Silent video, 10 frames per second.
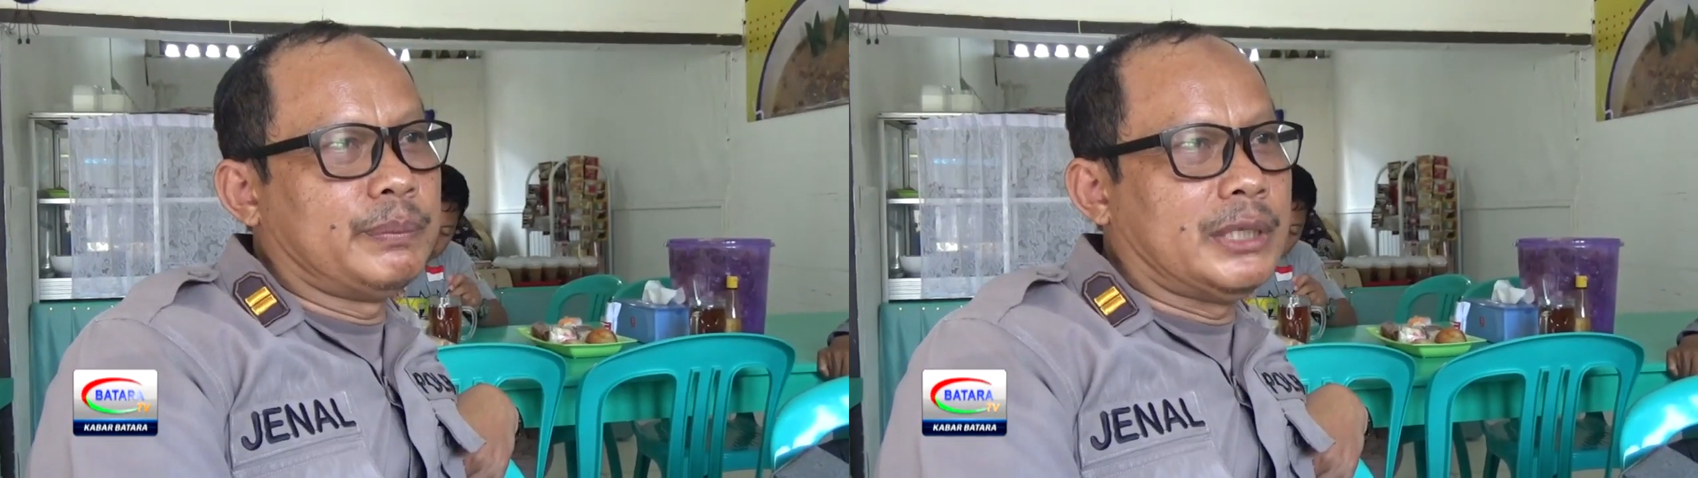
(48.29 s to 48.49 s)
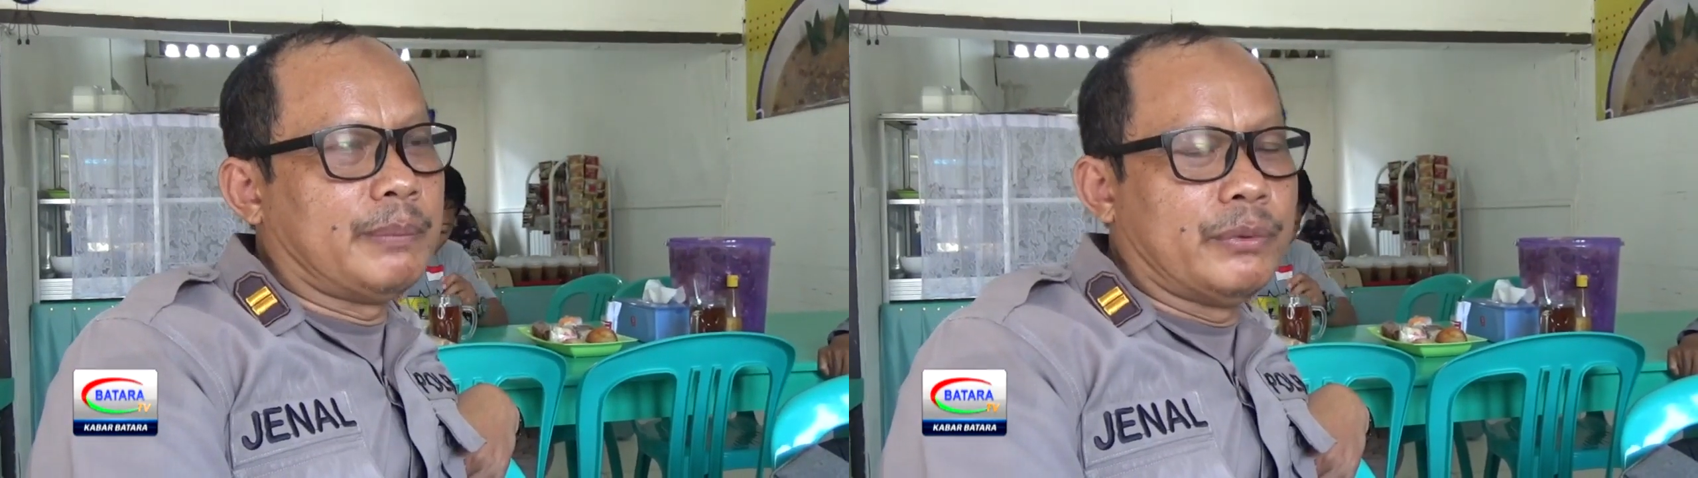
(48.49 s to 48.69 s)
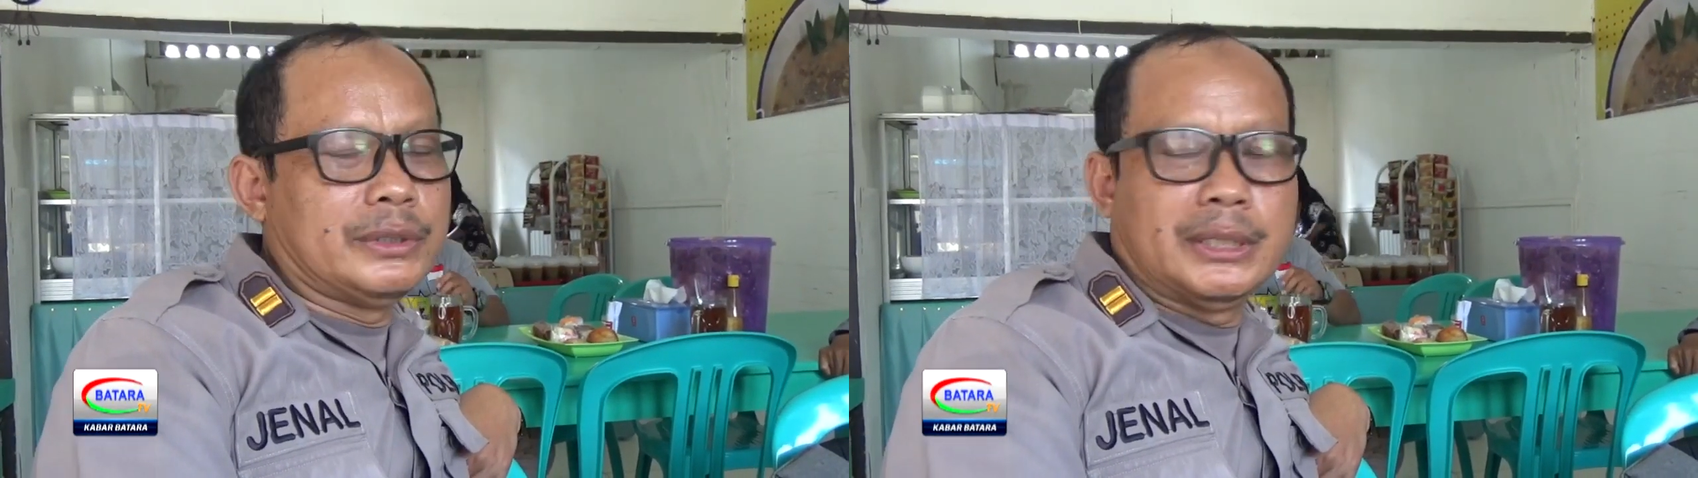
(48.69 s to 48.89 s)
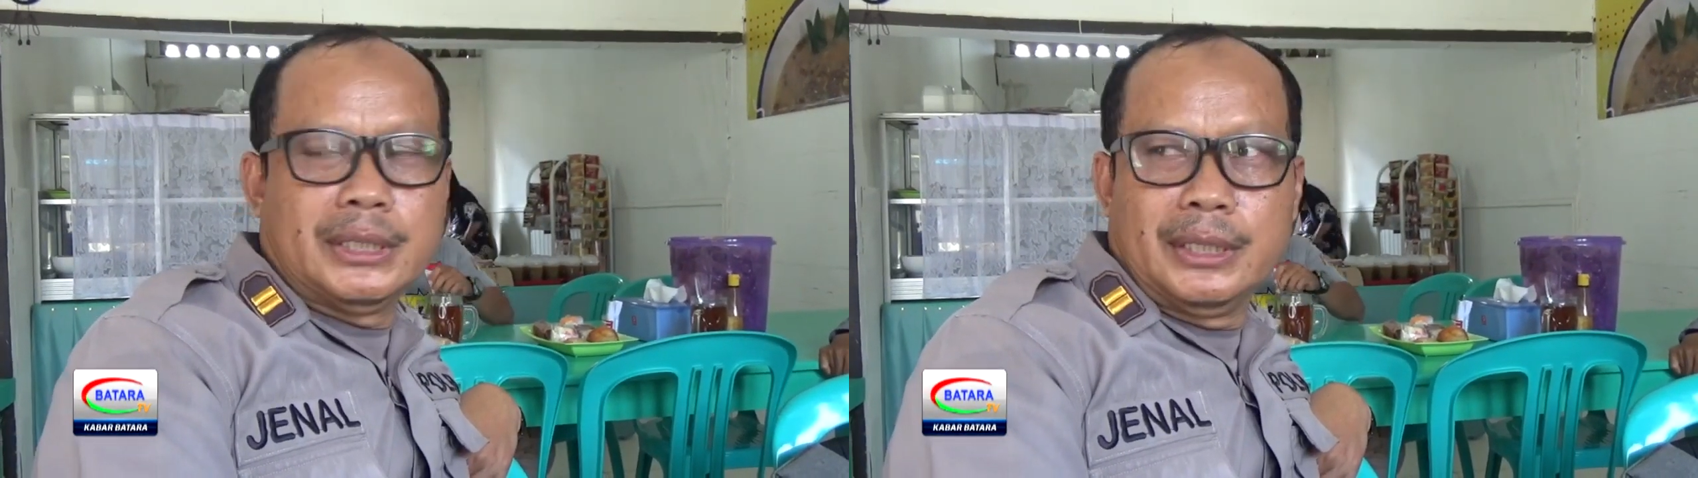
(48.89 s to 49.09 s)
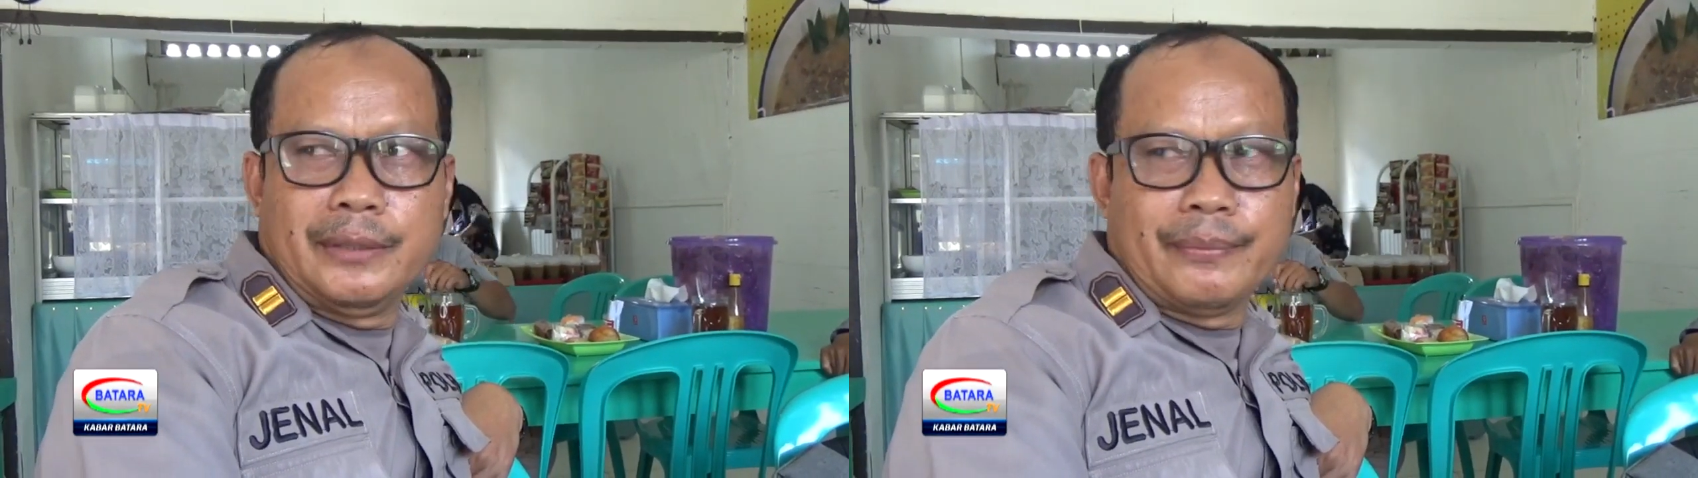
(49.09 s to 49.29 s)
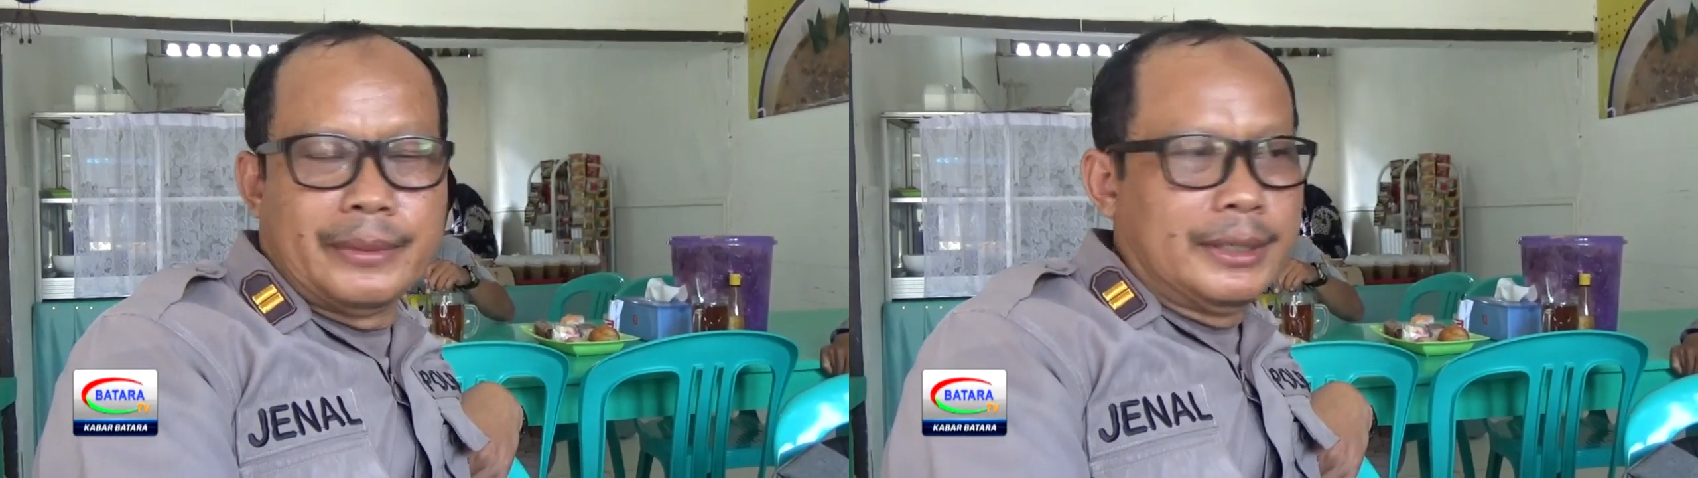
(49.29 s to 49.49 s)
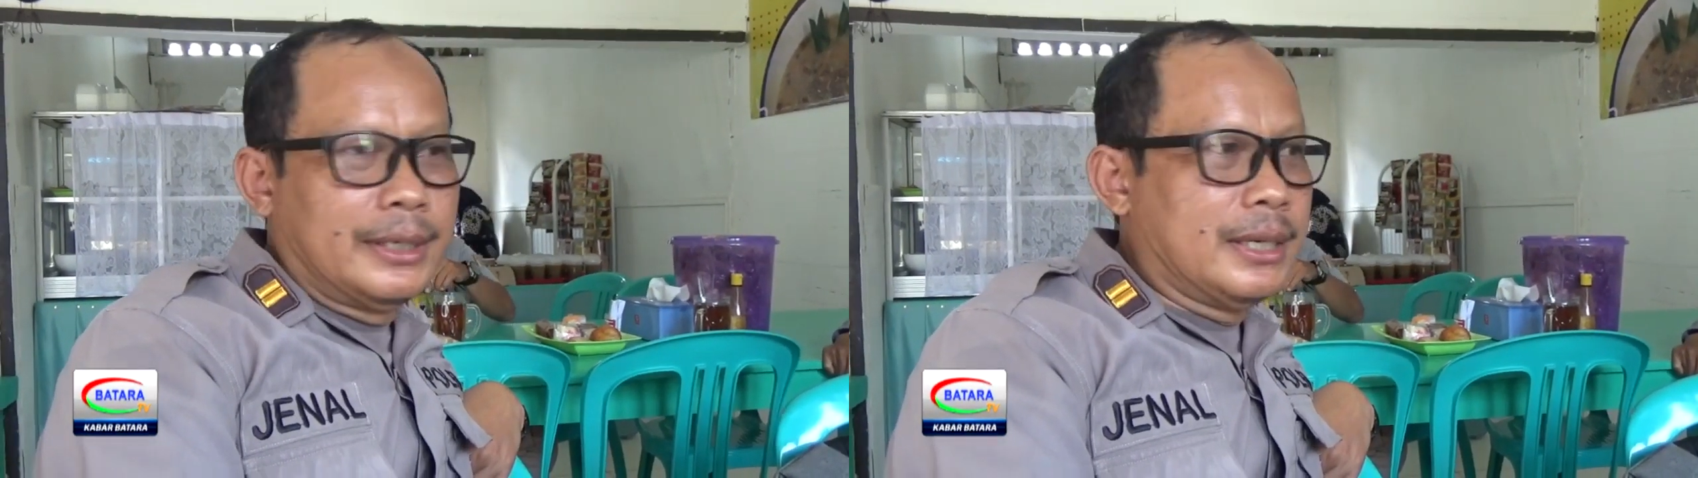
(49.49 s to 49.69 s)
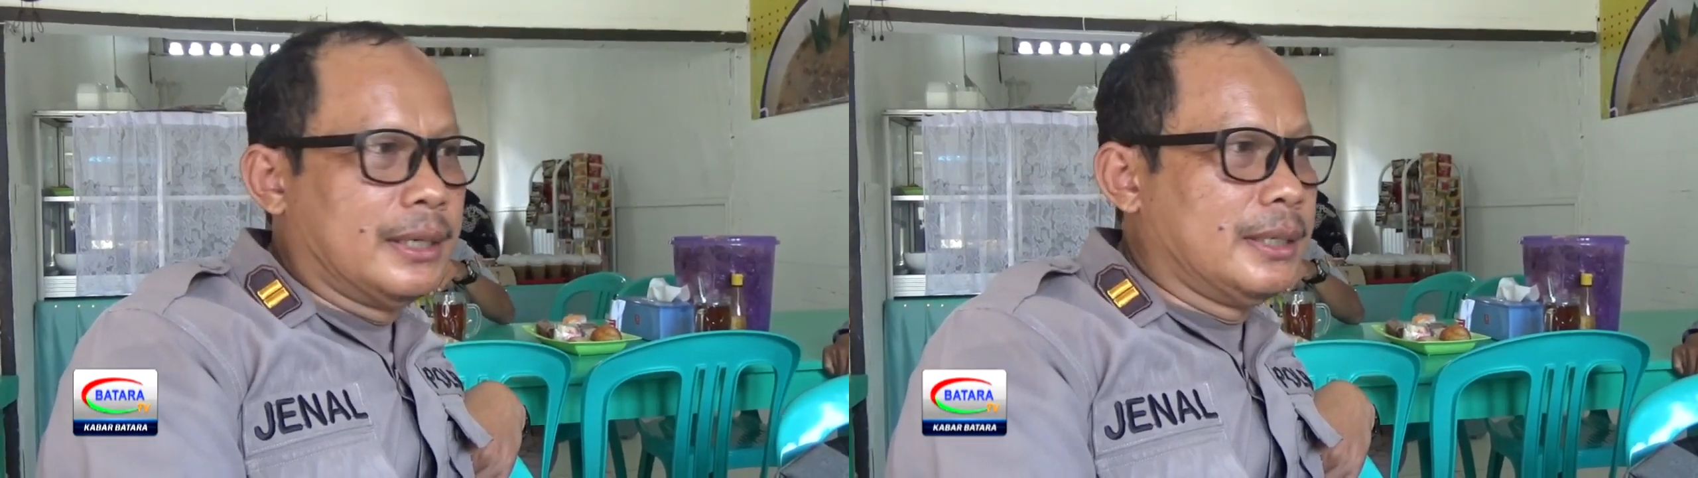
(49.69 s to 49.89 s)
terpuji
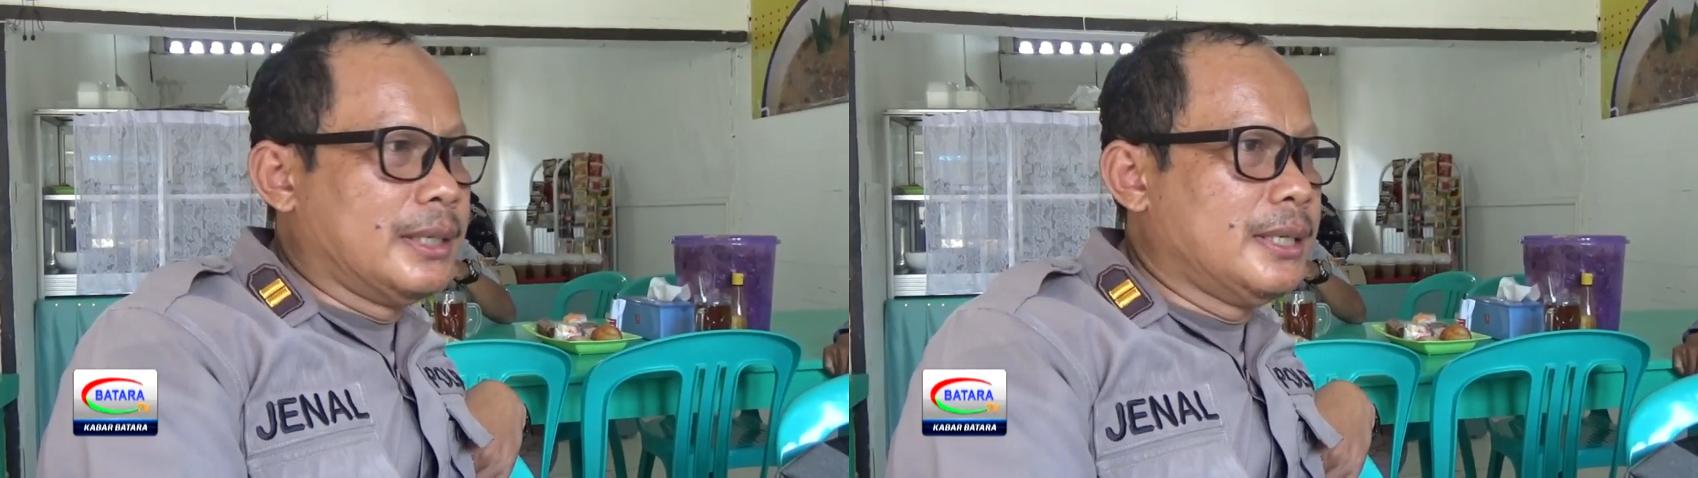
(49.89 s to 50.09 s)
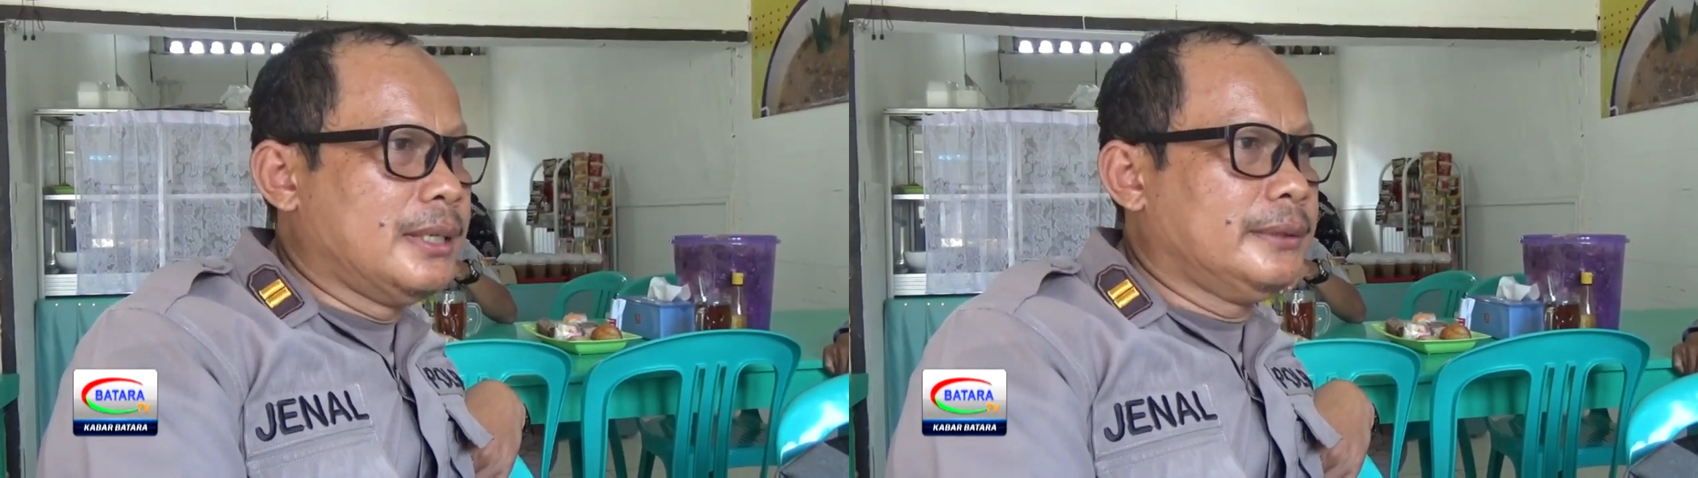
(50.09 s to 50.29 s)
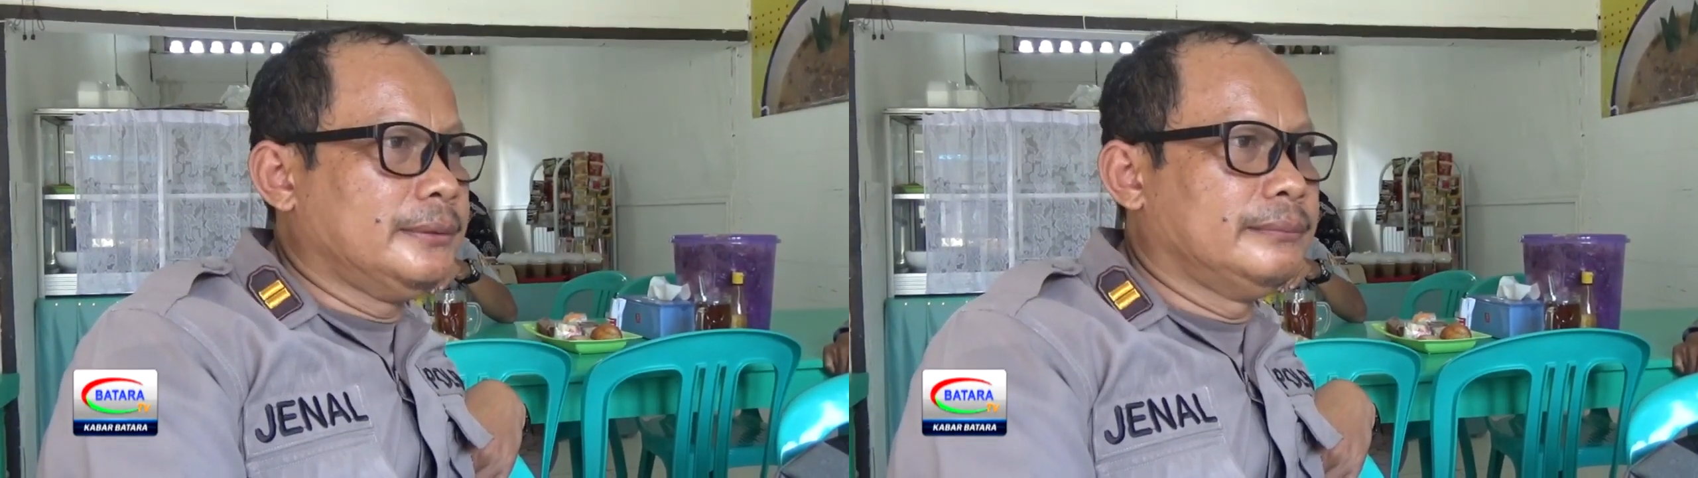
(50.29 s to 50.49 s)
karena